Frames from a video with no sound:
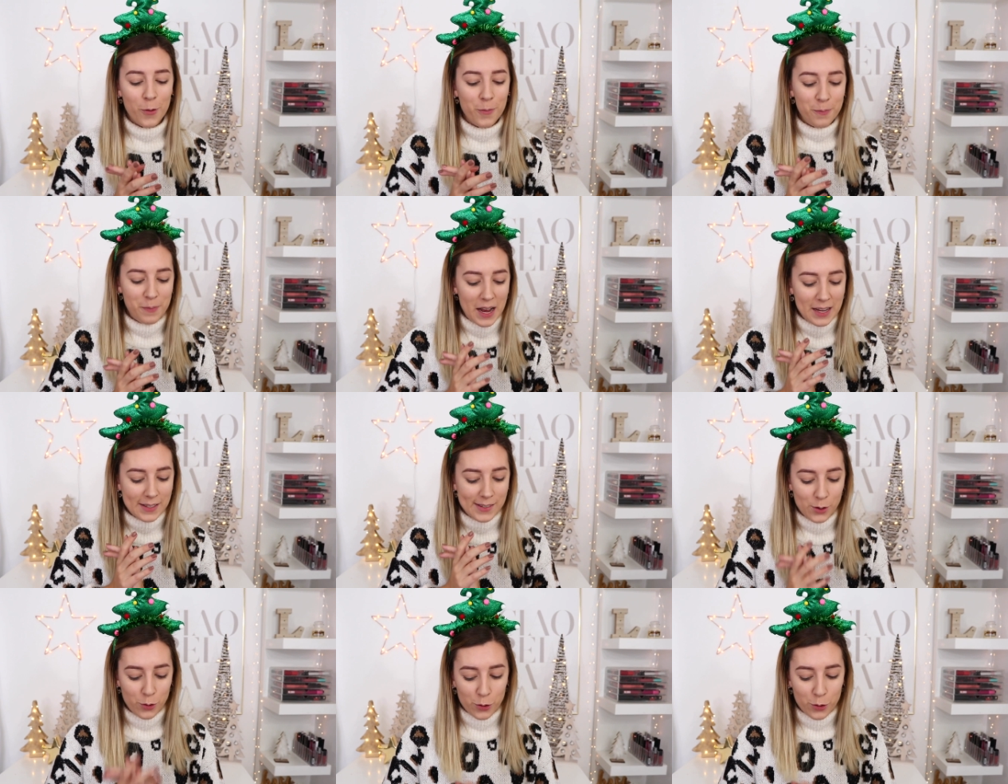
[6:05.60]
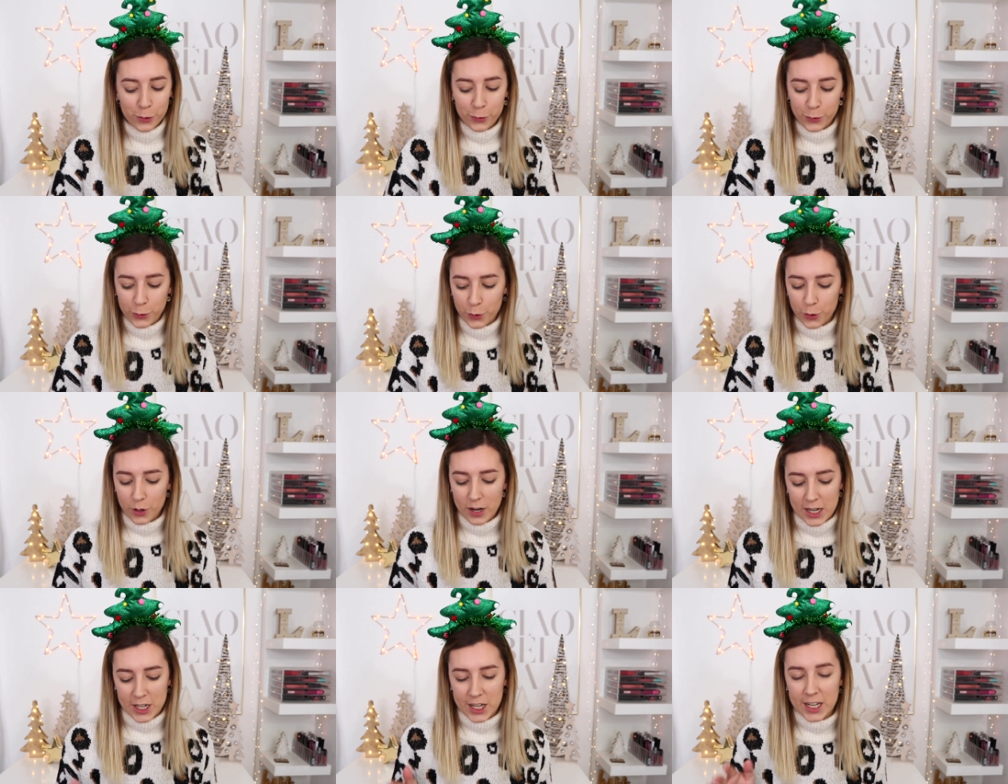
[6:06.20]
on passe aux
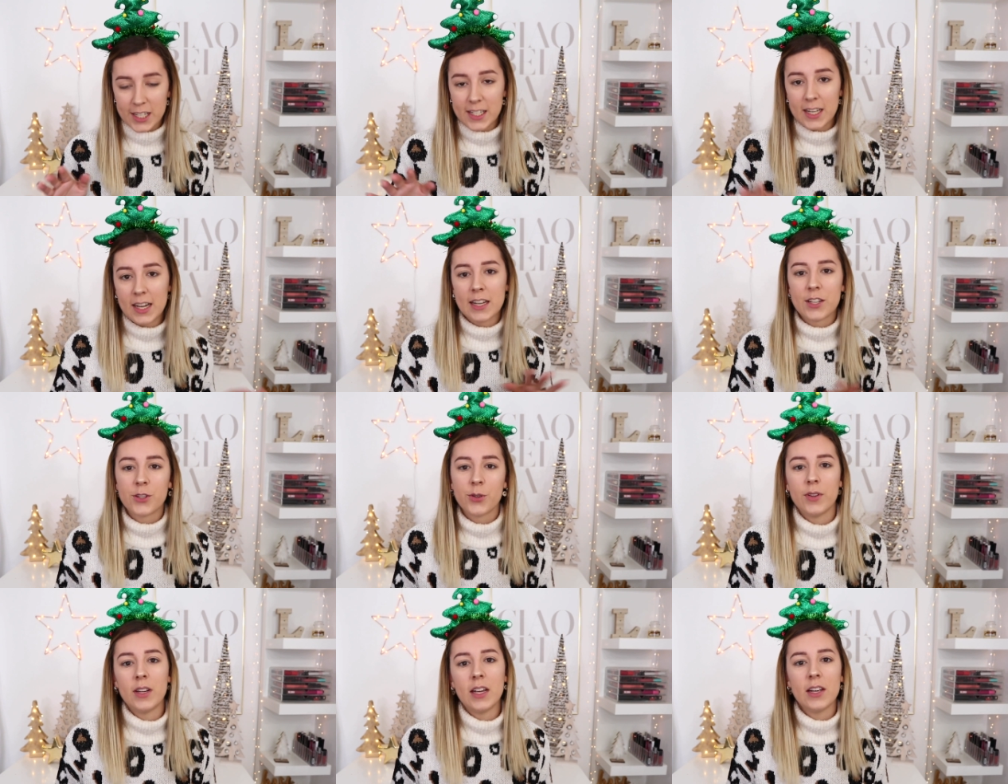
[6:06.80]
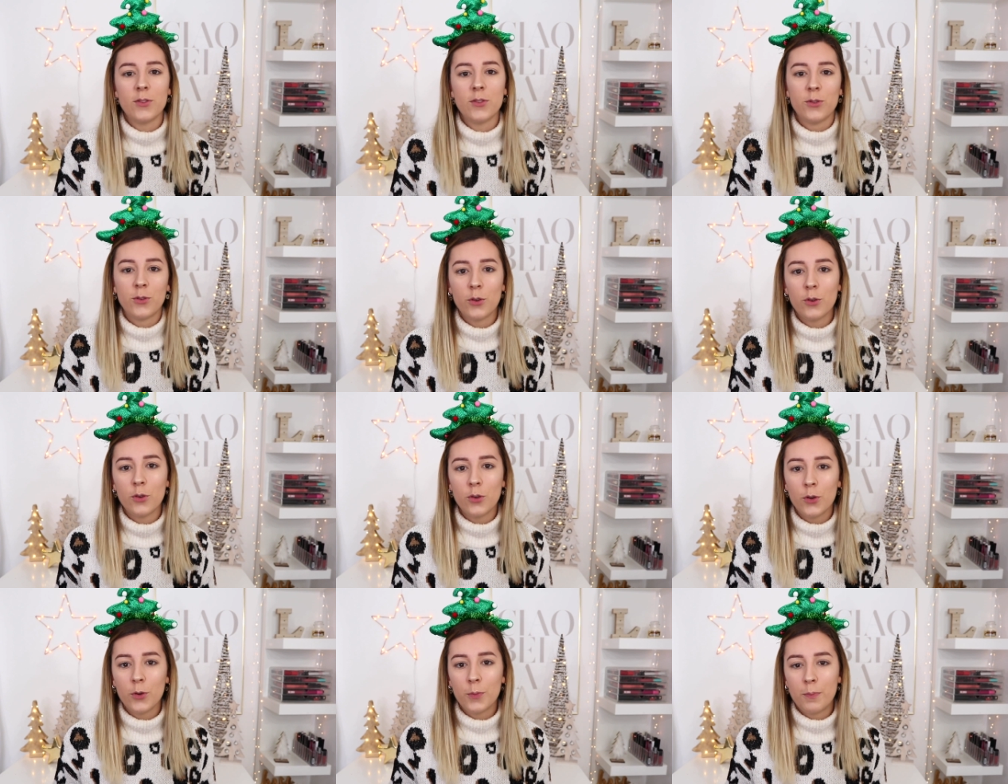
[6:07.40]
yeux. Là, j'ai sélectionné
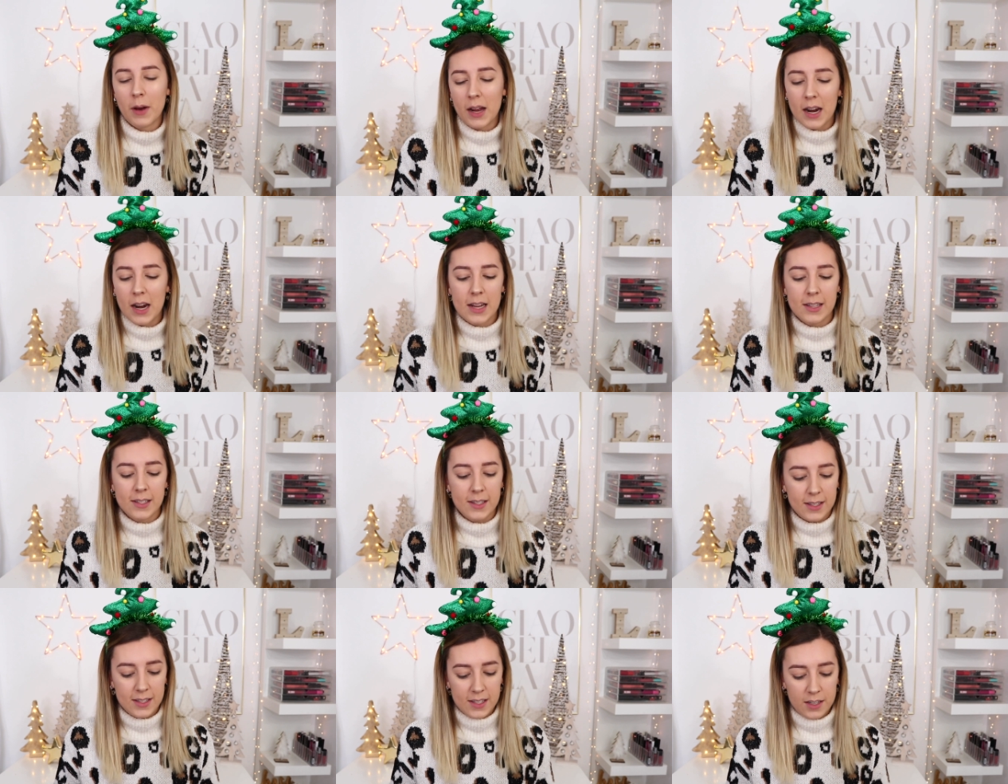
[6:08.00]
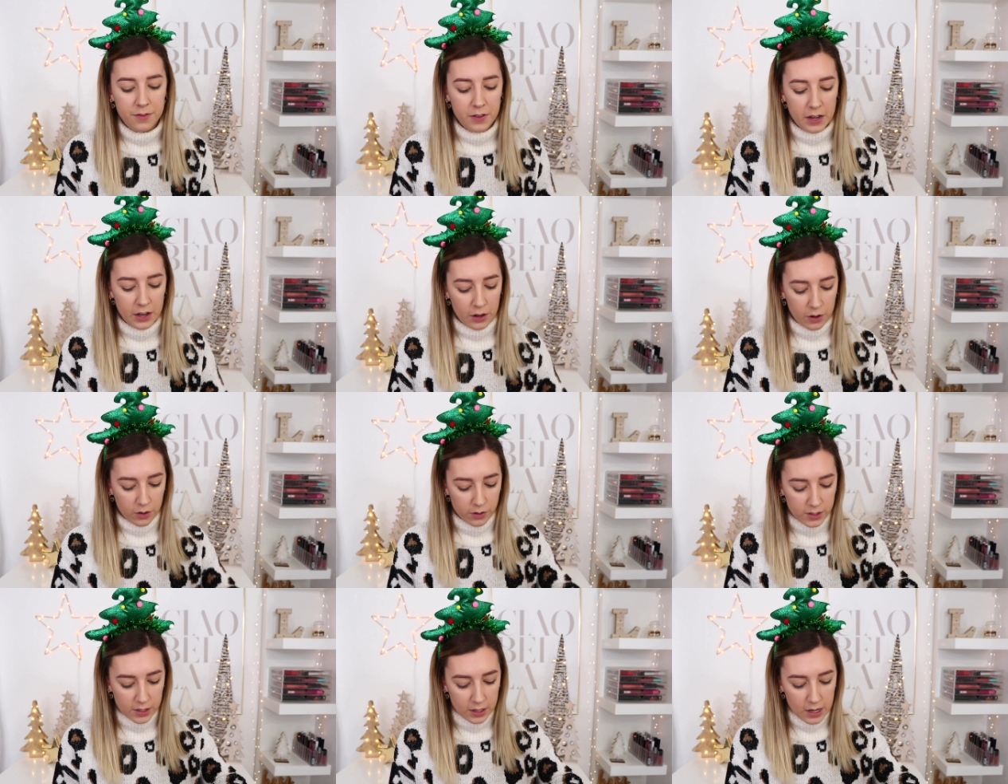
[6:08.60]
deux palettes
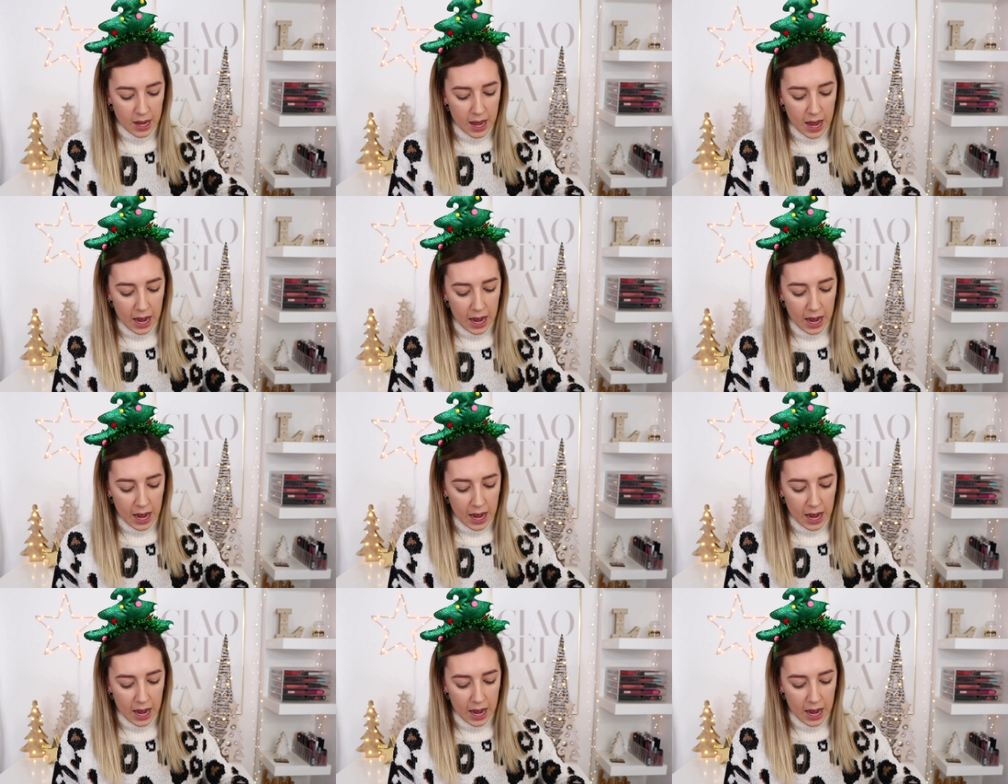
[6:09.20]
différentes.